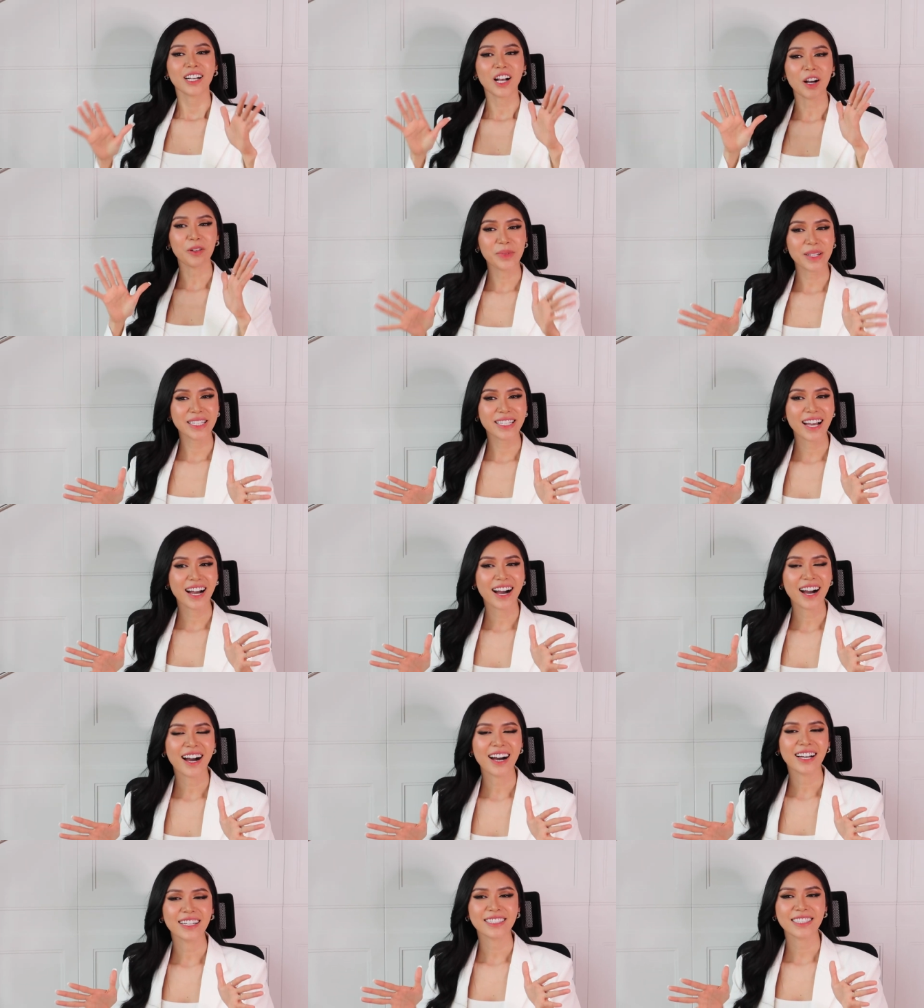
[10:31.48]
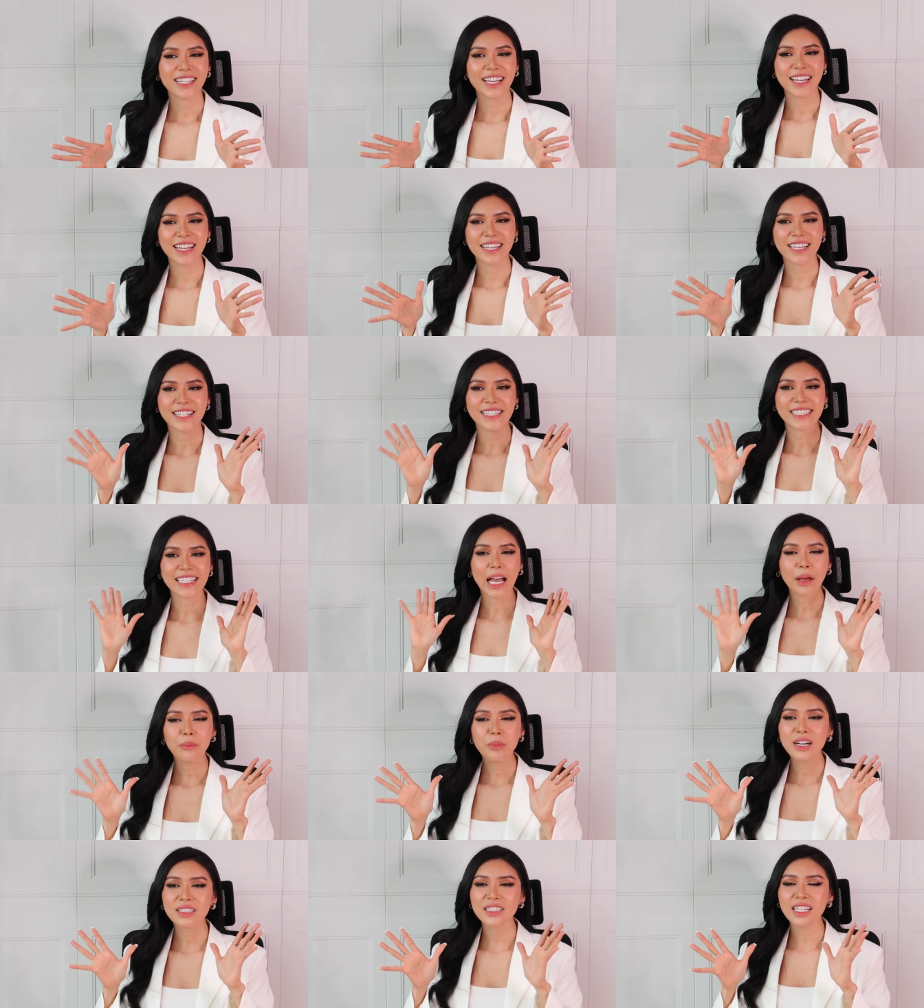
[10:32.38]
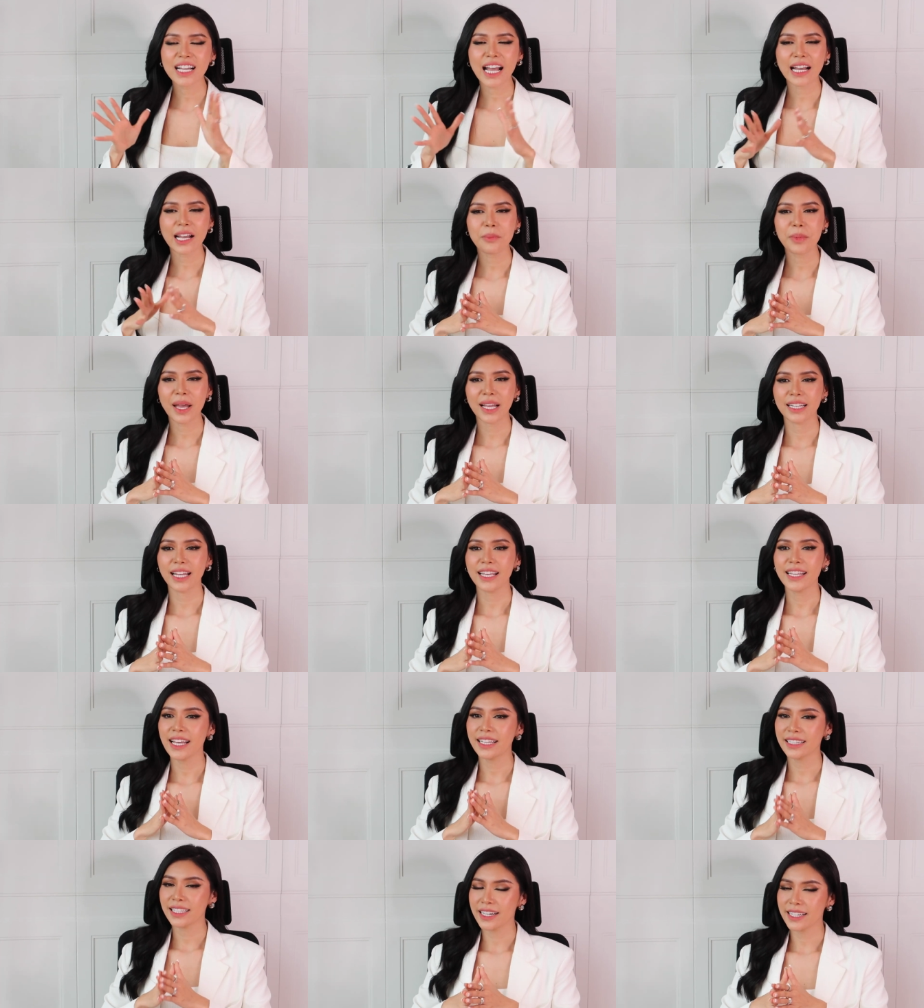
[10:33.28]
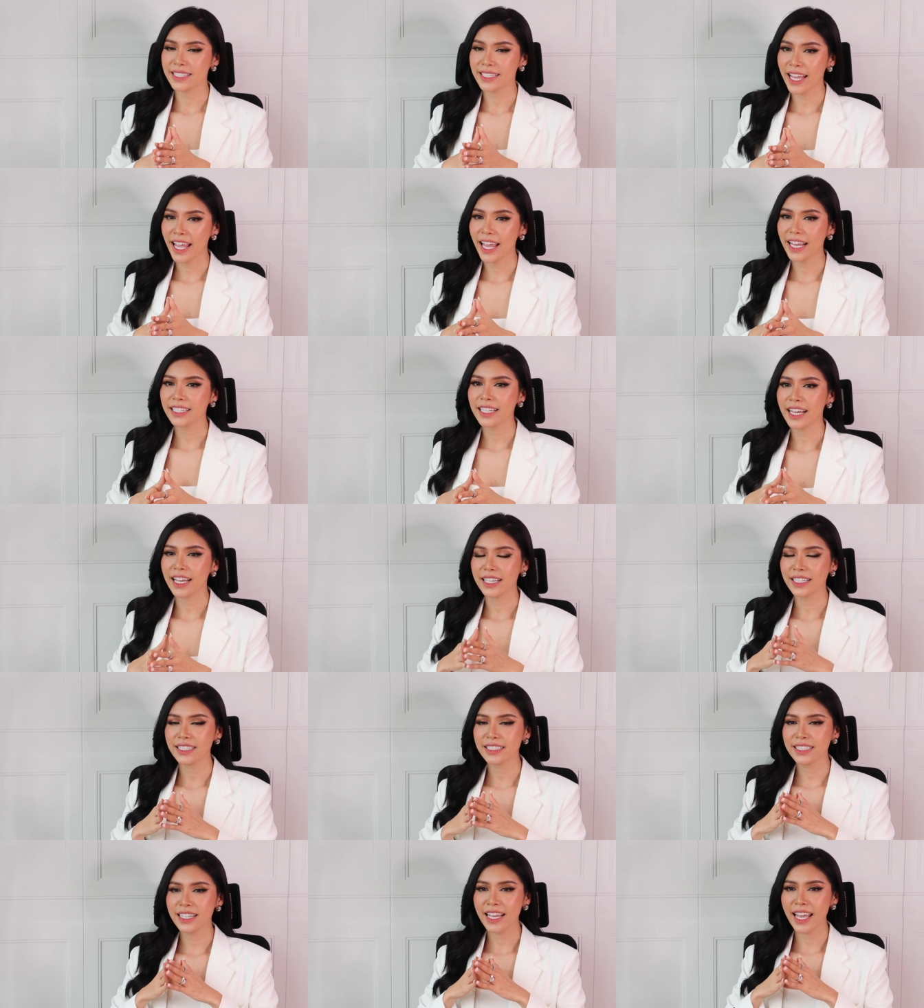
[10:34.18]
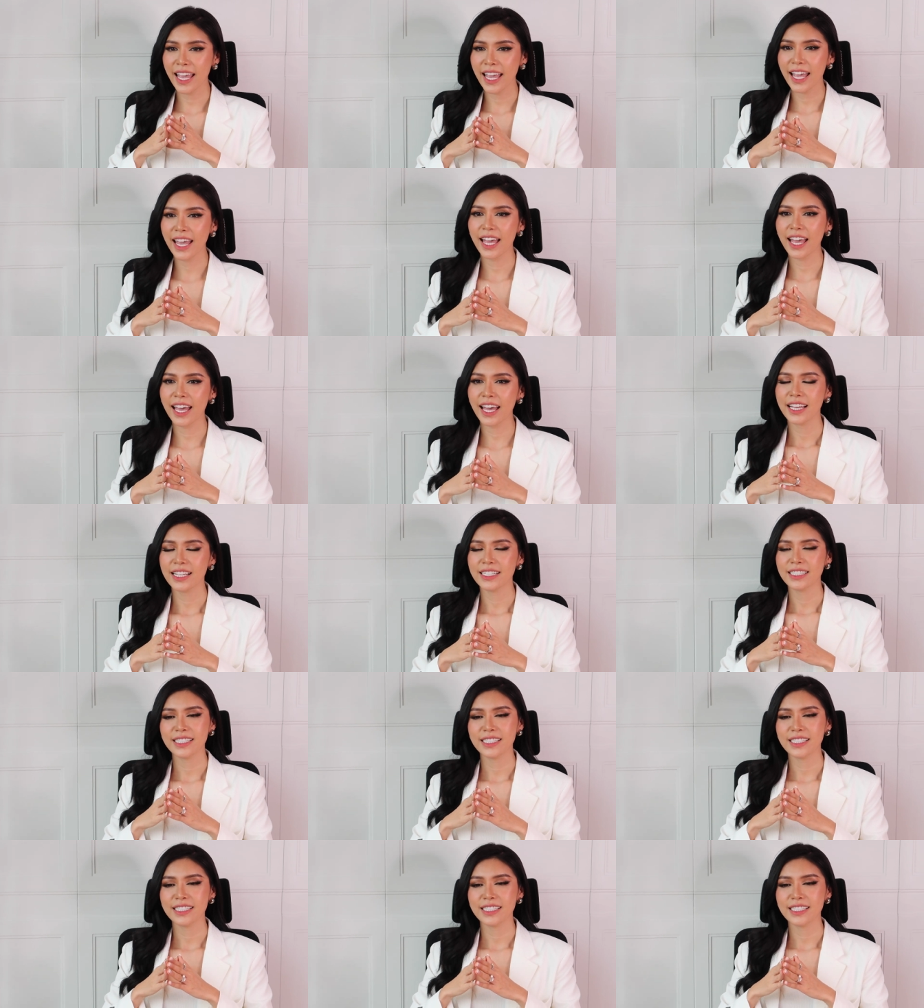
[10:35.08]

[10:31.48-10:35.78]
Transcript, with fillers: còn bây giờ thì cảm ơn tất cả các bạn đã dành thời gian để nghe